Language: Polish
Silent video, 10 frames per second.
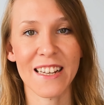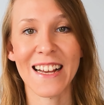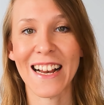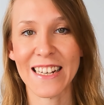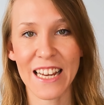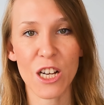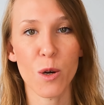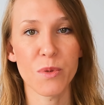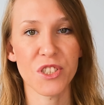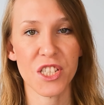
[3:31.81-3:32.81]
legalnego
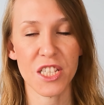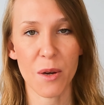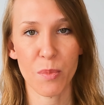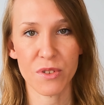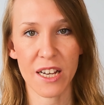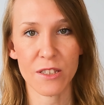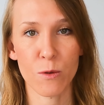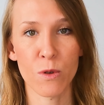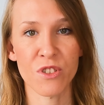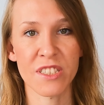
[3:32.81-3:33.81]
obniżenia
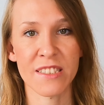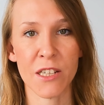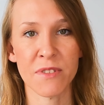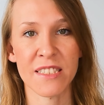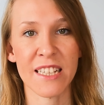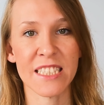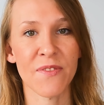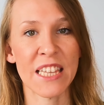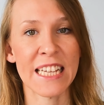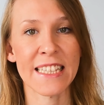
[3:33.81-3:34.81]
podatku korzystając z tzw.